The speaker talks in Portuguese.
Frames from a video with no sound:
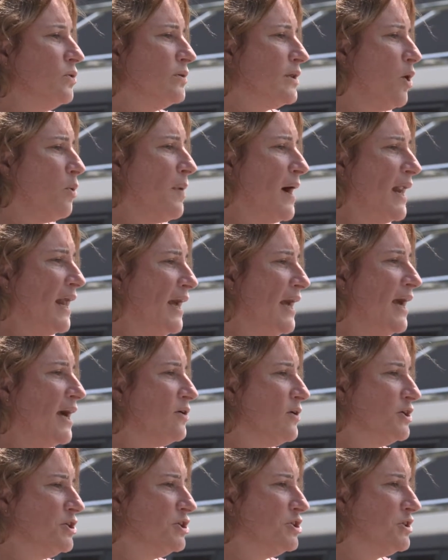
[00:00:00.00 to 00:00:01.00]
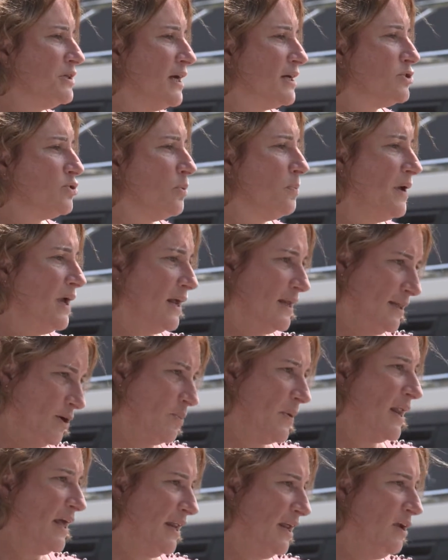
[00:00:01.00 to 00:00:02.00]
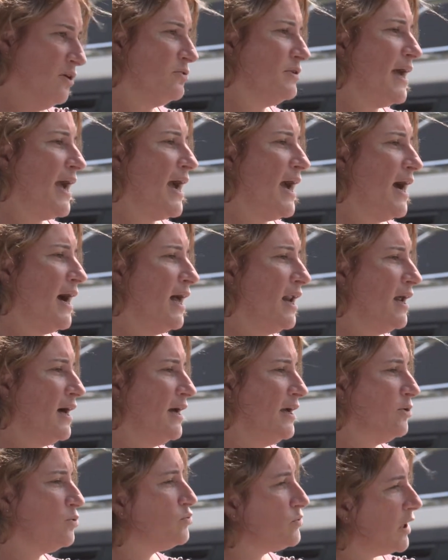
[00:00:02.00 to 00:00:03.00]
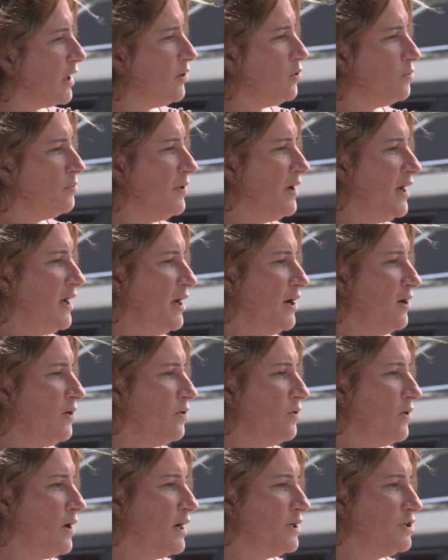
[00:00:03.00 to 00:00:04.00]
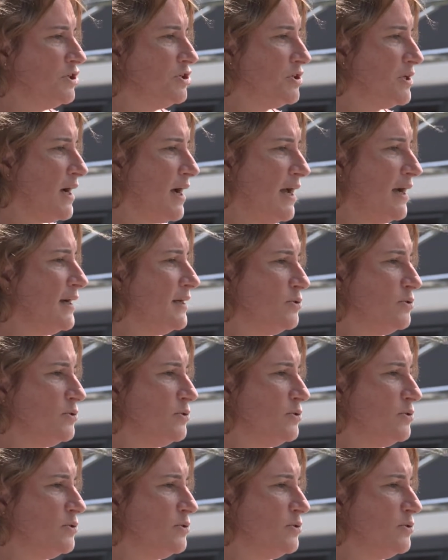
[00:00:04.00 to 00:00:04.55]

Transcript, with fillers: Tem o baleiro, a gente tem a roupinhas, tem o baleirinho dela, eu tenho o meu, a gente tudo